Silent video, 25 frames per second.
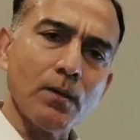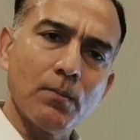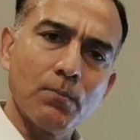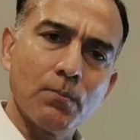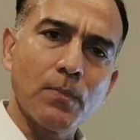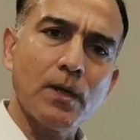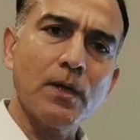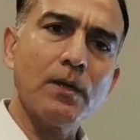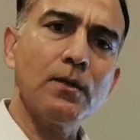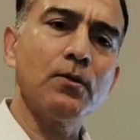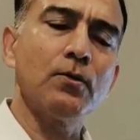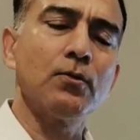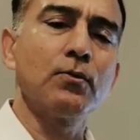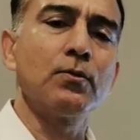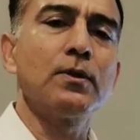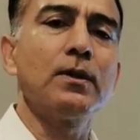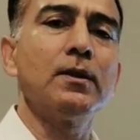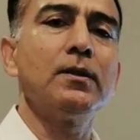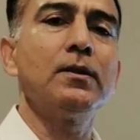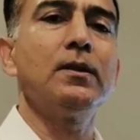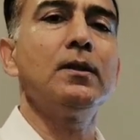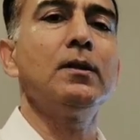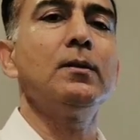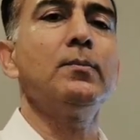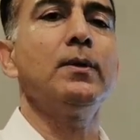मान लो कि
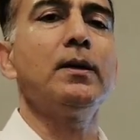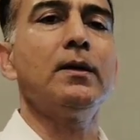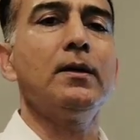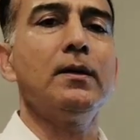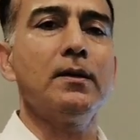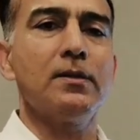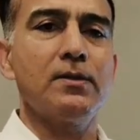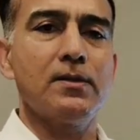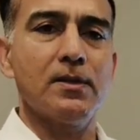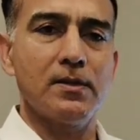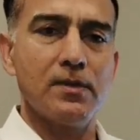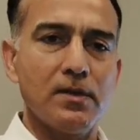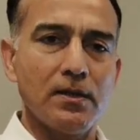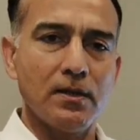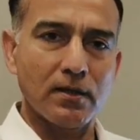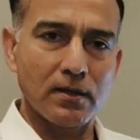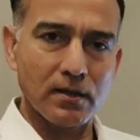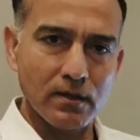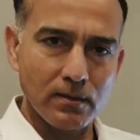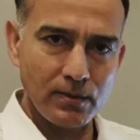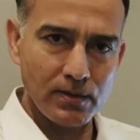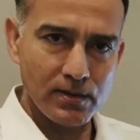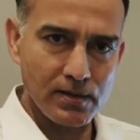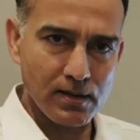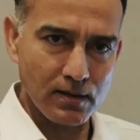तीन महीने अच्छे से
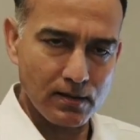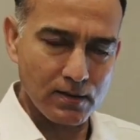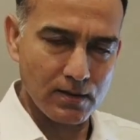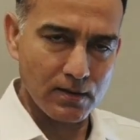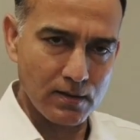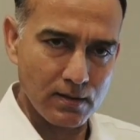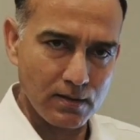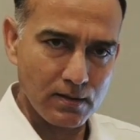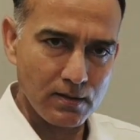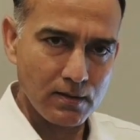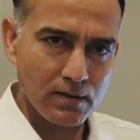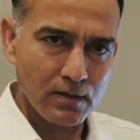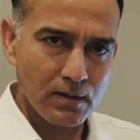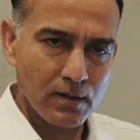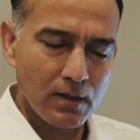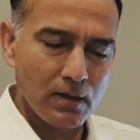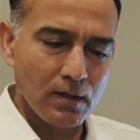निकल भी जाते हैं